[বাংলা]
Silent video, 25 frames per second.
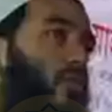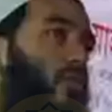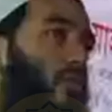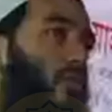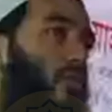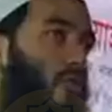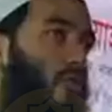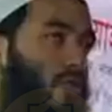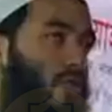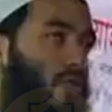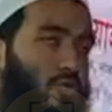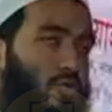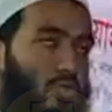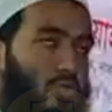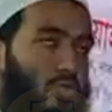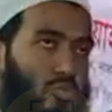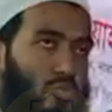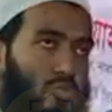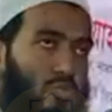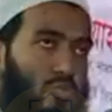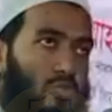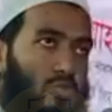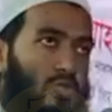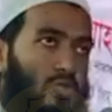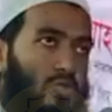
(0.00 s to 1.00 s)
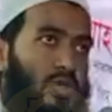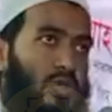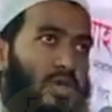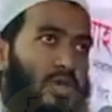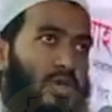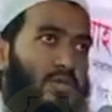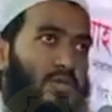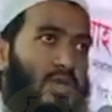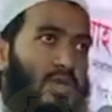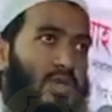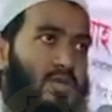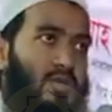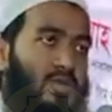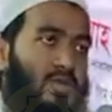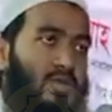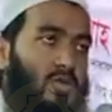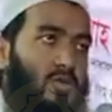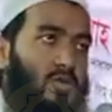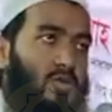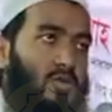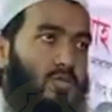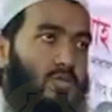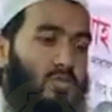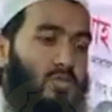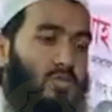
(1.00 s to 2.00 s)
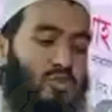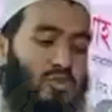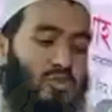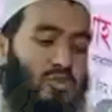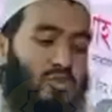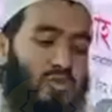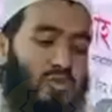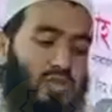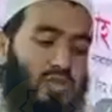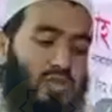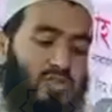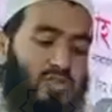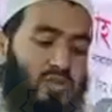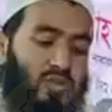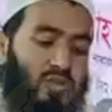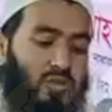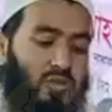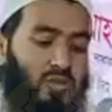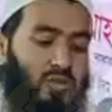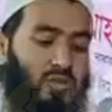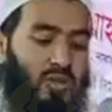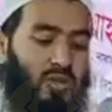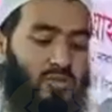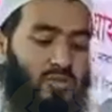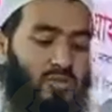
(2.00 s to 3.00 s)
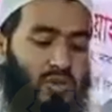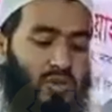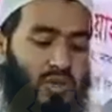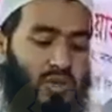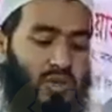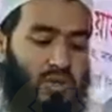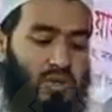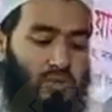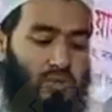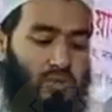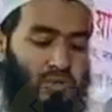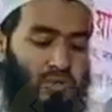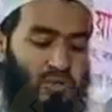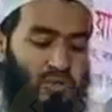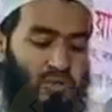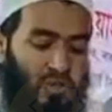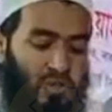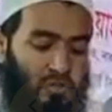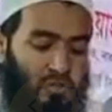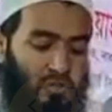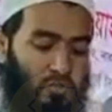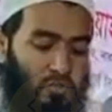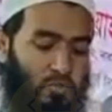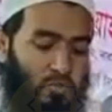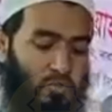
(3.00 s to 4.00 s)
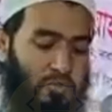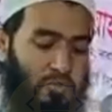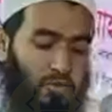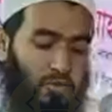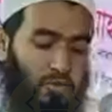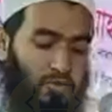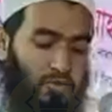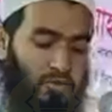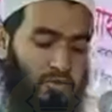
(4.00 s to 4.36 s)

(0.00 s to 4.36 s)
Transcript: অসংখ্য দরুদ সালাম নাজির হন মুস্তফা সাল্লাহ আলহি আসাল্লামের উপর